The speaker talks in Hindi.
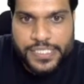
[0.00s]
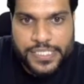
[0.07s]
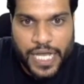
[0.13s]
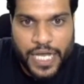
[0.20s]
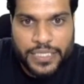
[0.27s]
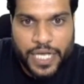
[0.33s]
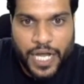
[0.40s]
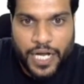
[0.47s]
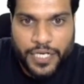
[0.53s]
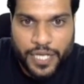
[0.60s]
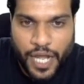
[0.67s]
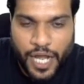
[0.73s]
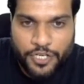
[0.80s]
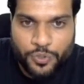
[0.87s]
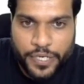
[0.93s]
सात आठ
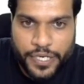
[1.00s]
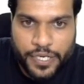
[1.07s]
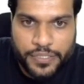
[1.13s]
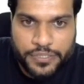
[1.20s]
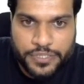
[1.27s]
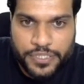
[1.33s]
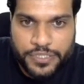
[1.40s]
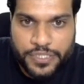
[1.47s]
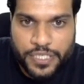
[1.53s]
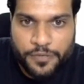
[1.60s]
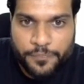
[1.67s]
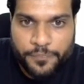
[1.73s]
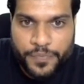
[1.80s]
आठ हो गया ना आंसर इसका